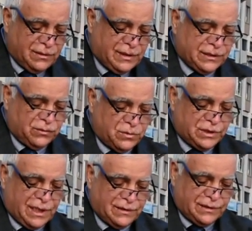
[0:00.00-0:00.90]

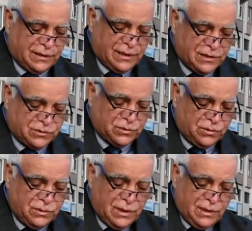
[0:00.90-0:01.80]
teknolojik
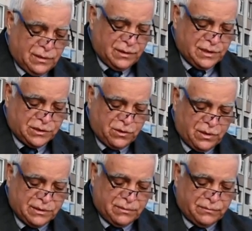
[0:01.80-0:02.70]
entegrasyon, risk
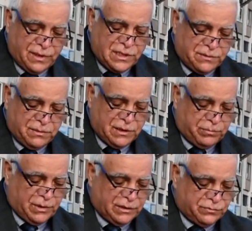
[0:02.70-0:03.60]
yönetimi ve işbirliği
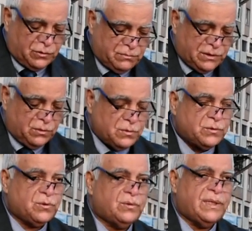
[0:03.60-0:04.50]
platformları
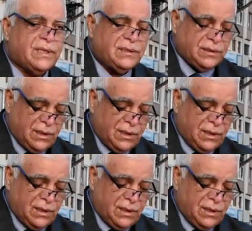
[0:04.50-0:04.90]
oluşturularak